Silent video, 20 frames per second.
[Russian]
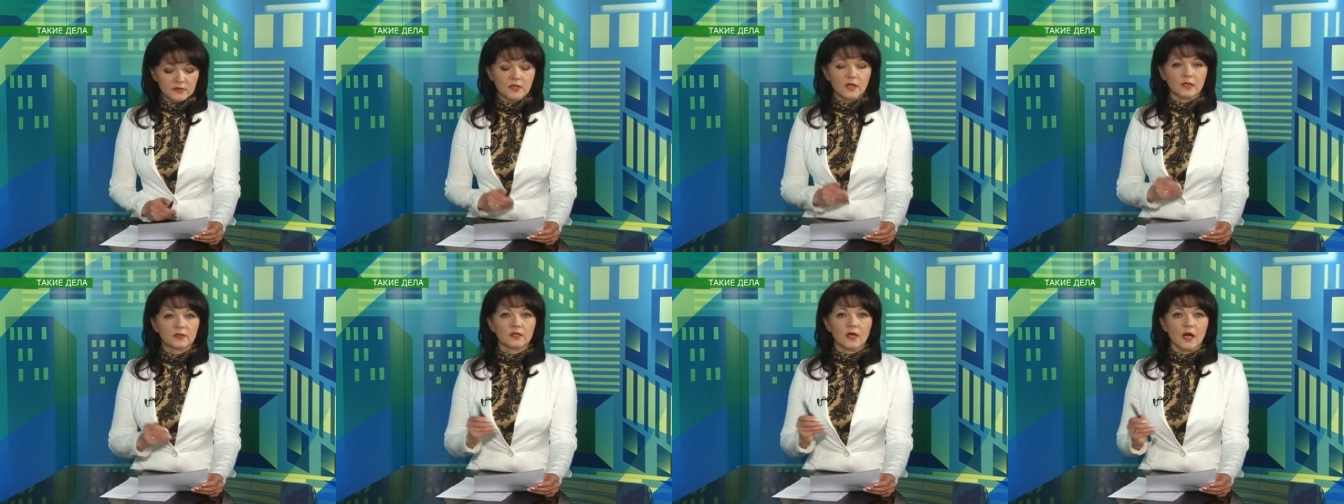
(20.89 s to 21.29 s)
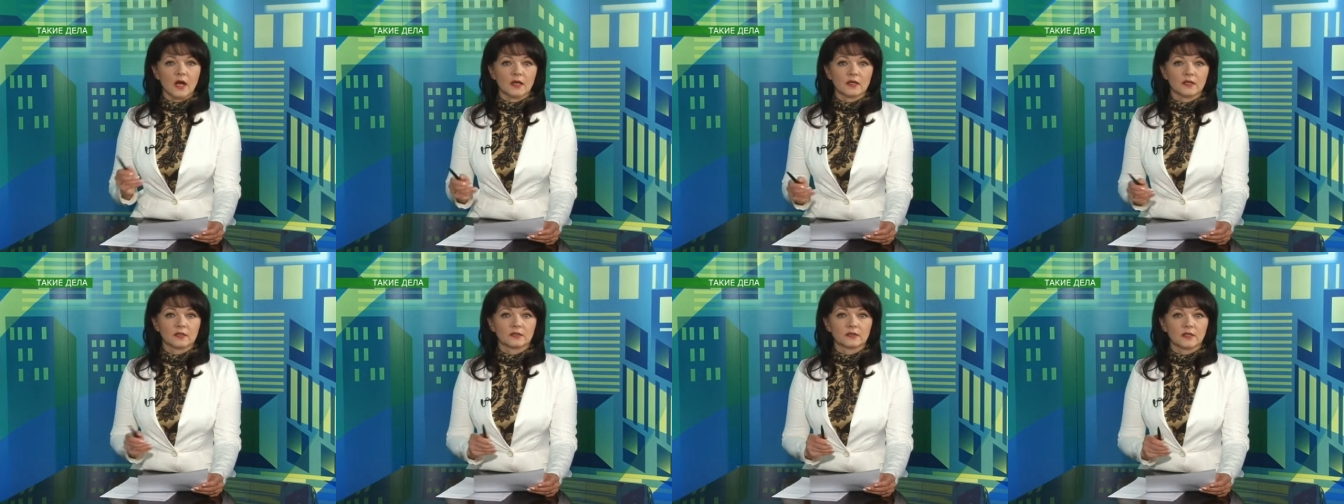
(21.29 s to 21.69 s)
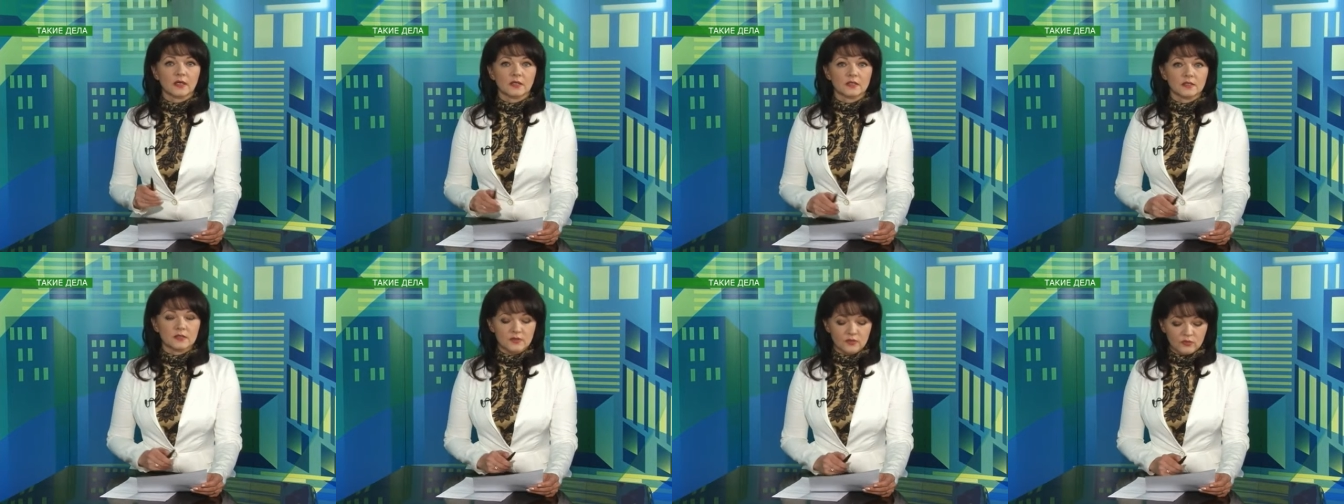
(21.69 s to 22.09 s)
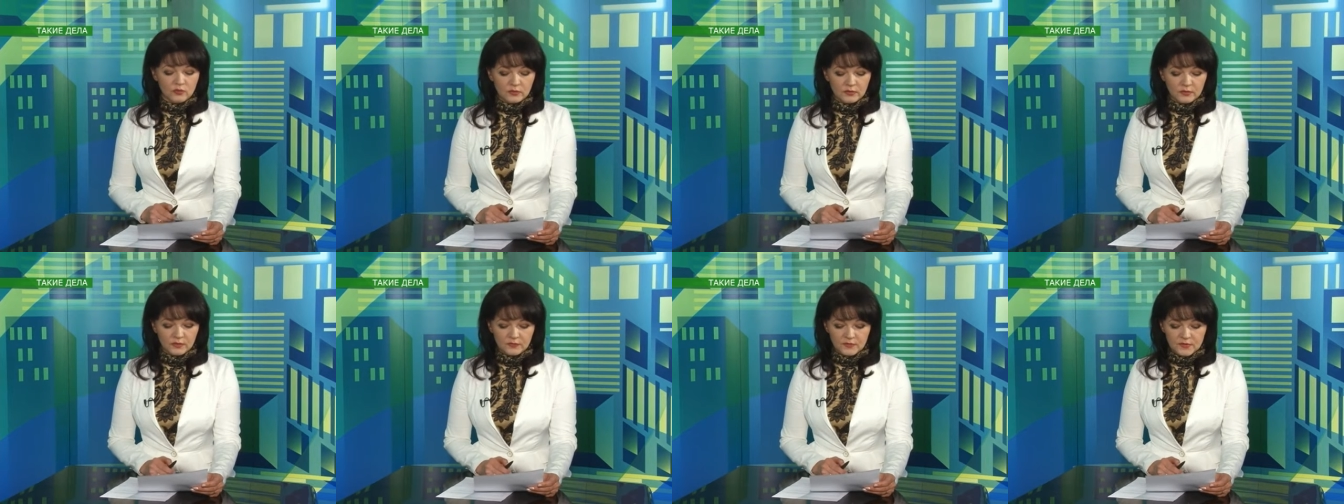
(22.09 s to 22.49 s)
театральных
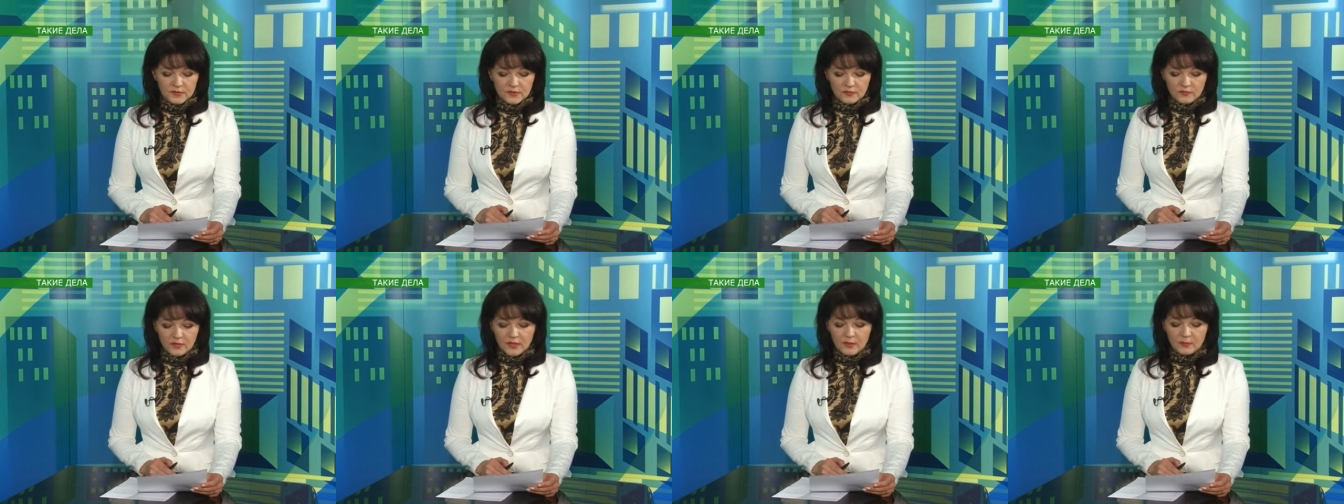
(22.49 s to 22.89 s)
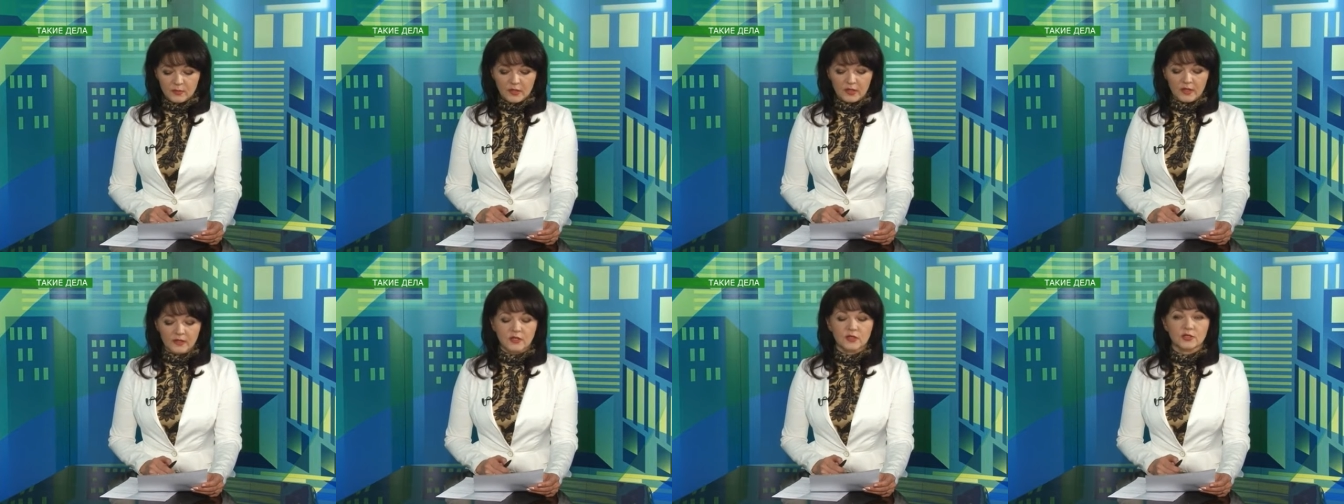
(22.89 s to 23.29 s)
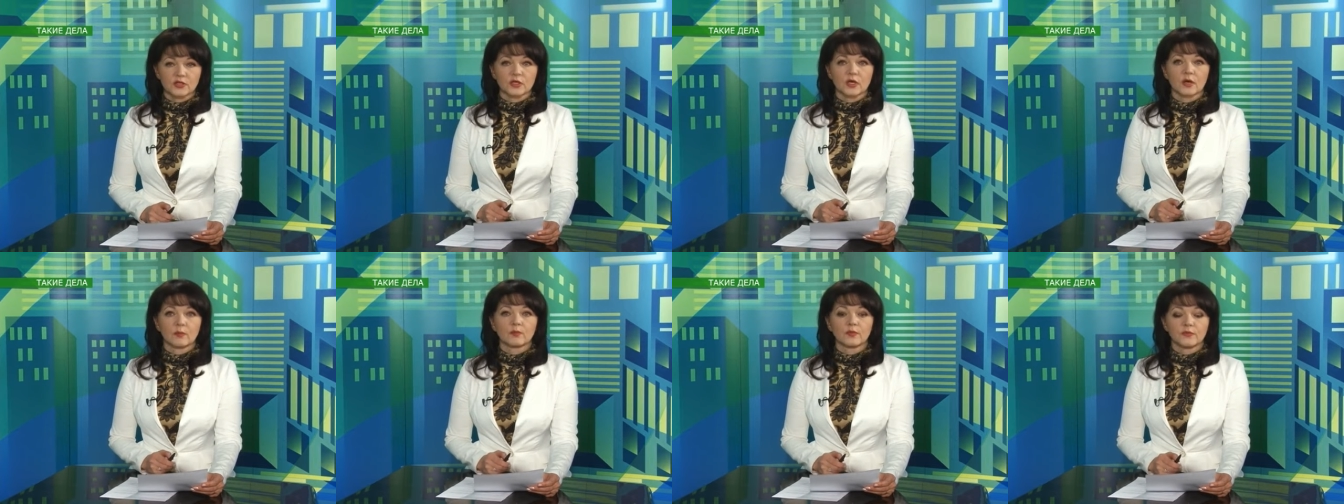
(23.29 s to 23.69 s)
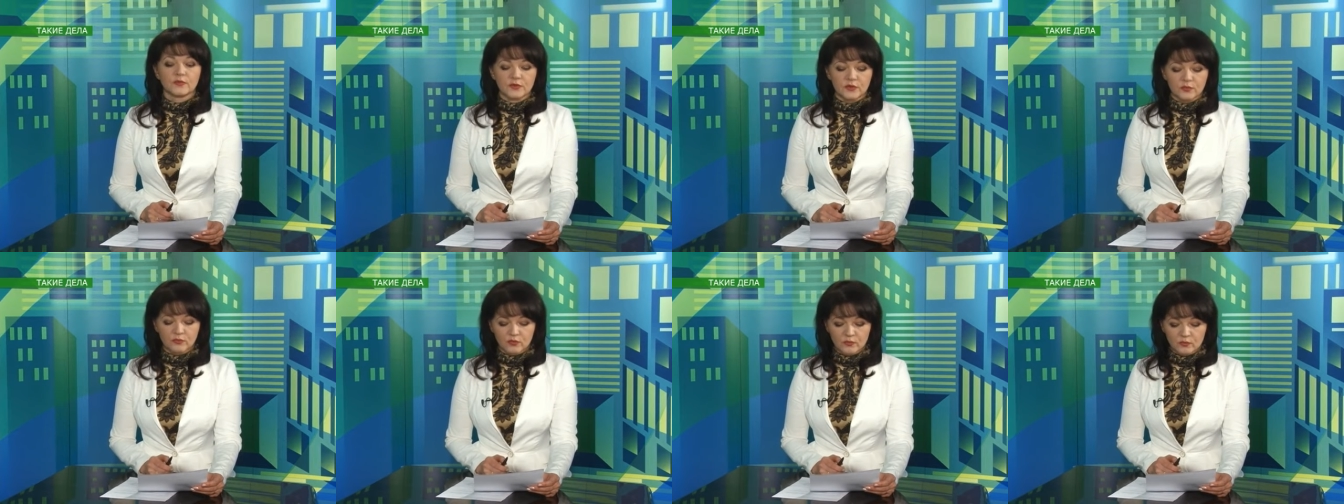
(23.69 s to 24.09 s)
традиционных фестивалей, проходящих по
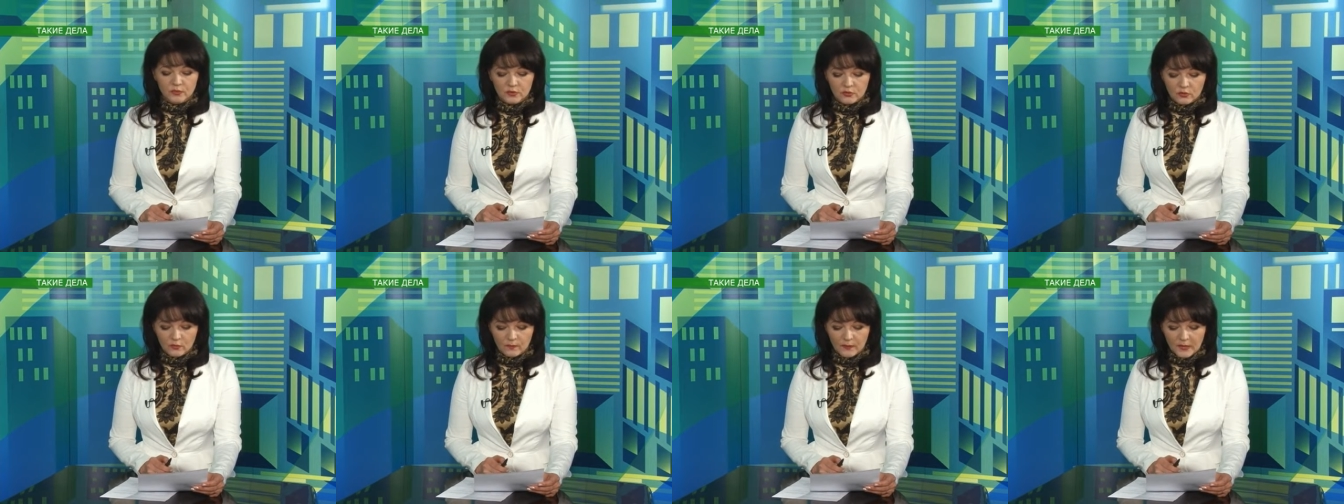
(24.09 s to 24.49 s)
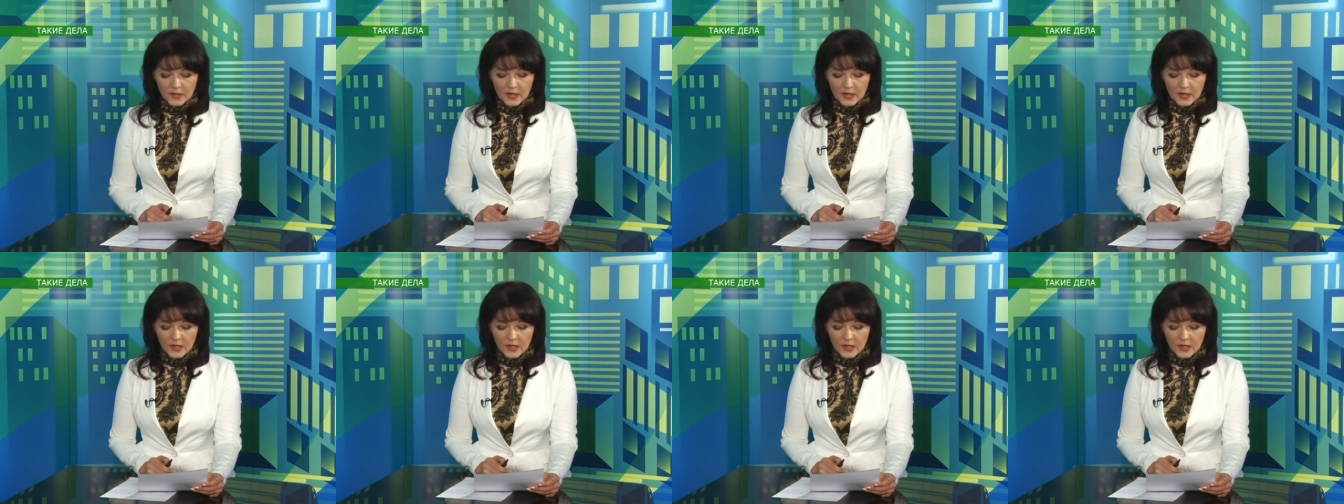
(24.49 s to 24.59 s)
всему миру.